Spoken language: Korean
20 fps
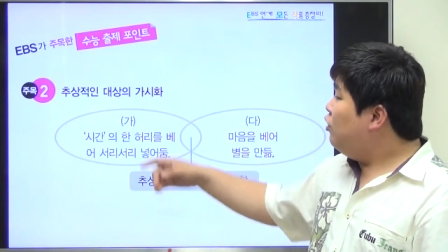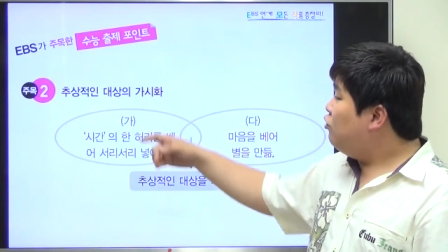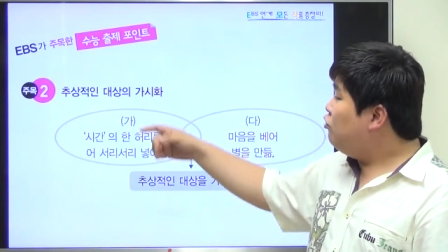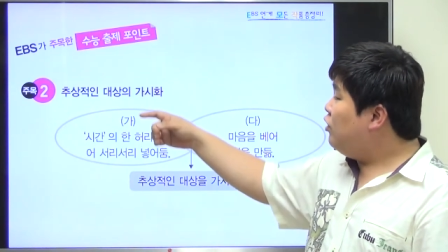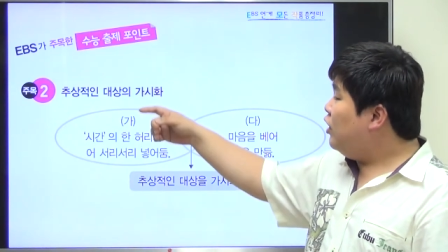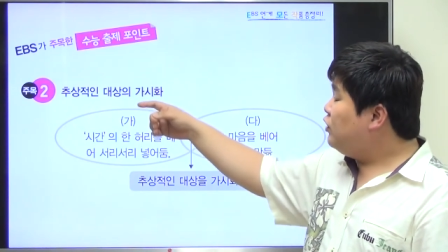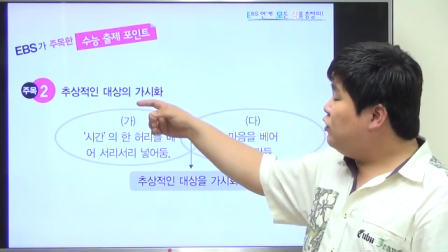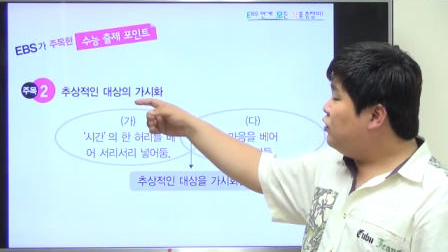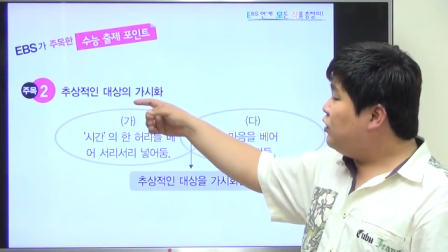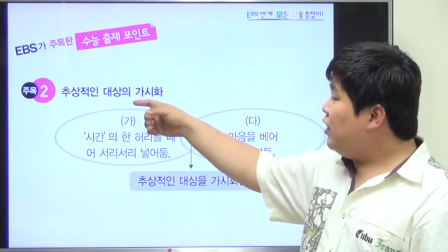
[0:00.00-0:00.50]

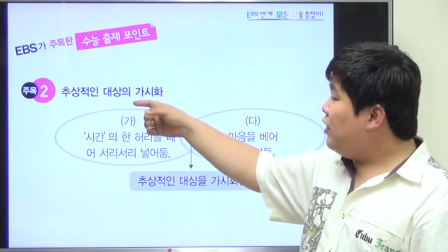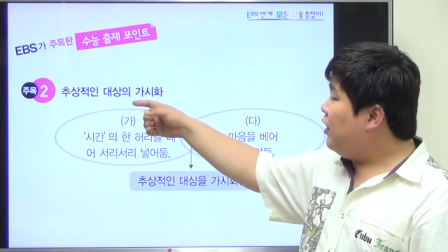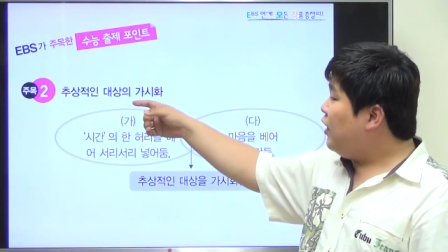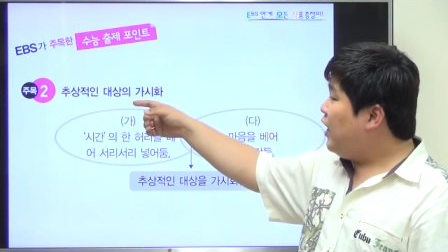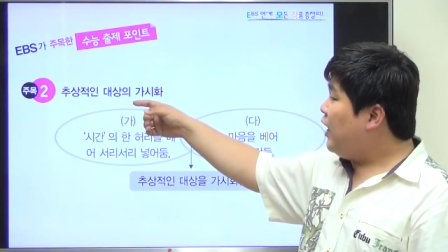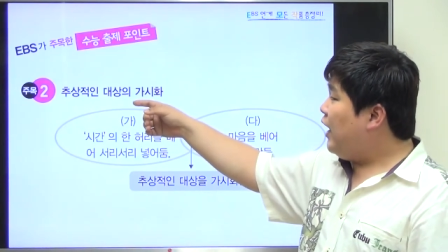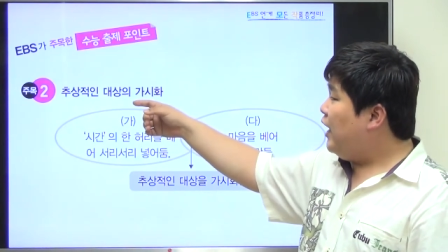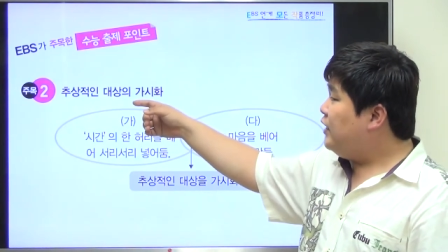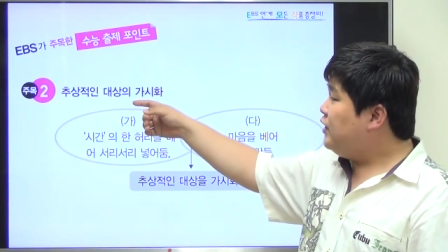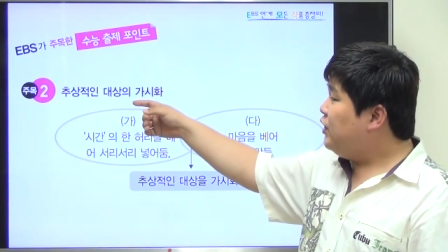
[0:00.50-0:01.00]
추상적
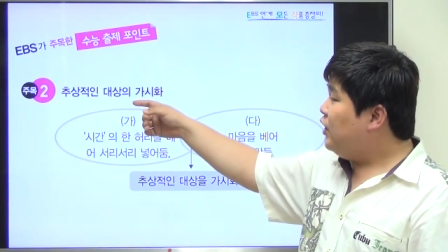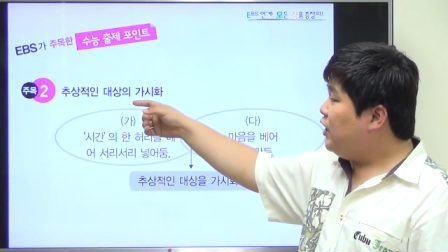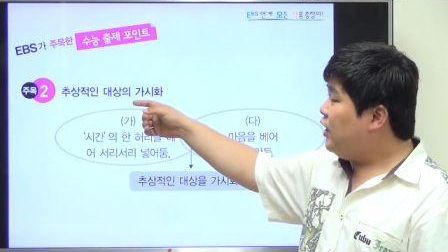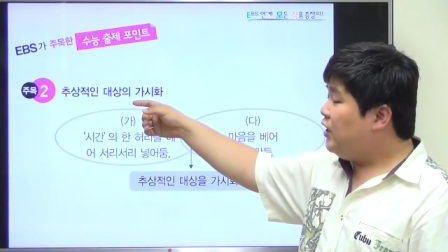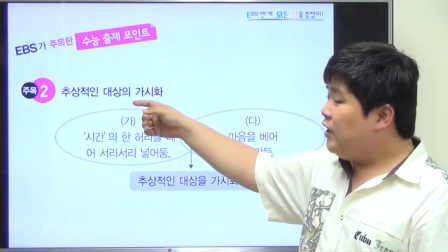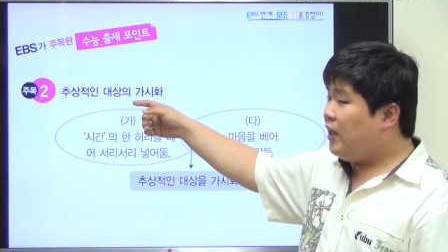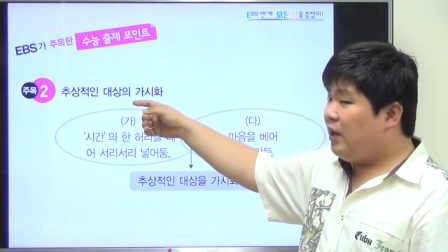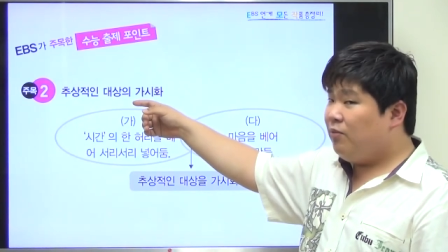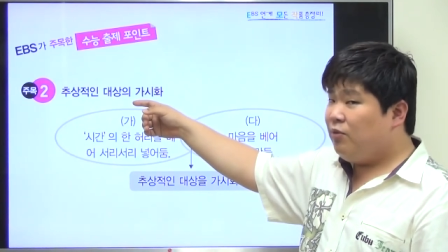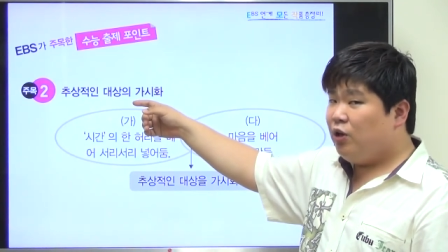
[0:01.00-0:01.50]
대상이
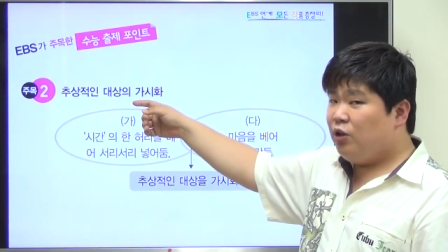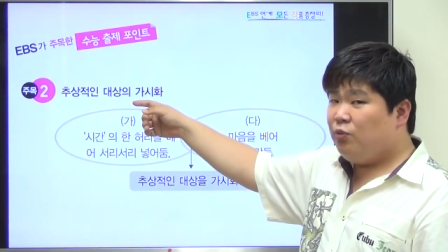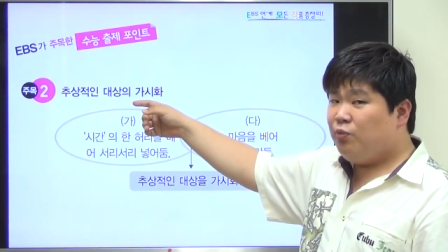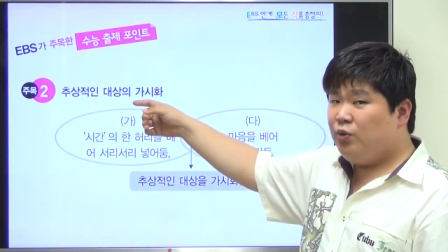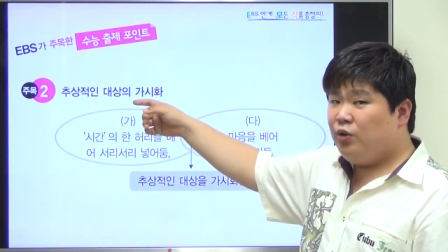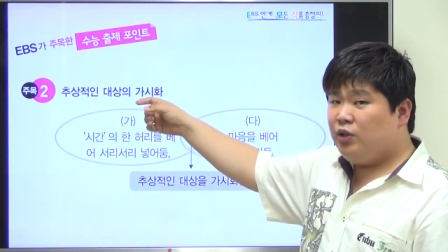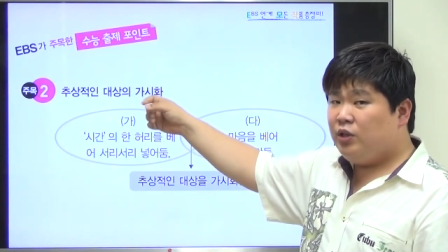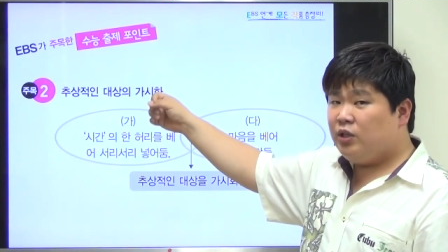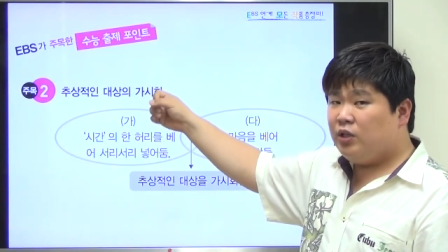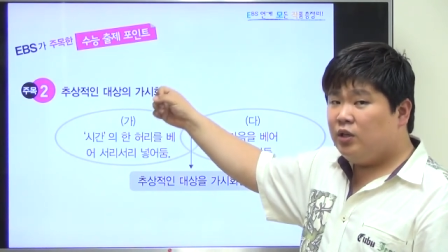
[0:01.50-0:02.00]
가시화라는 게 아무래도
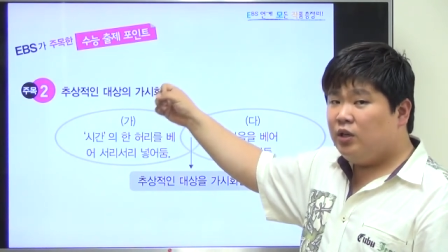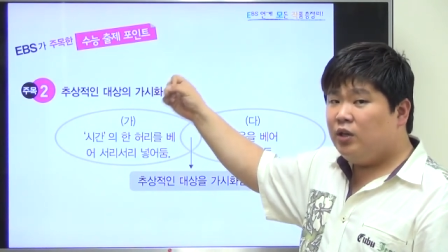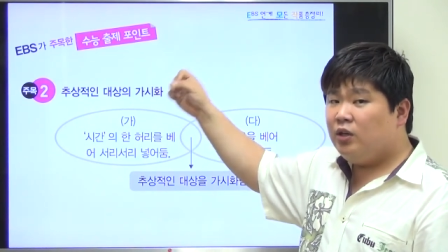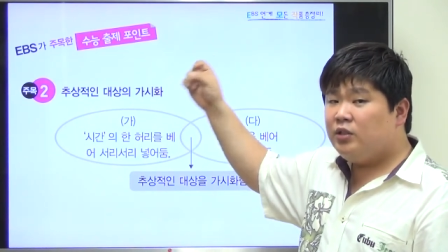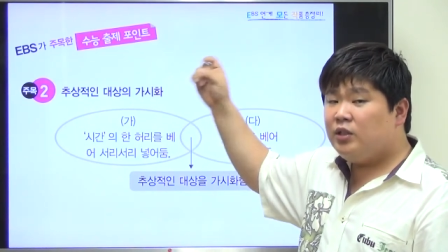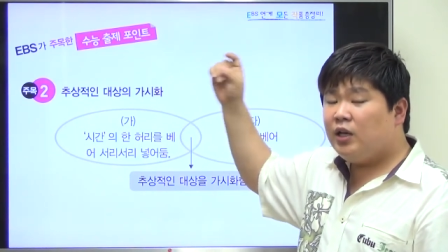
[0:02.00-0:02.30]
포인트.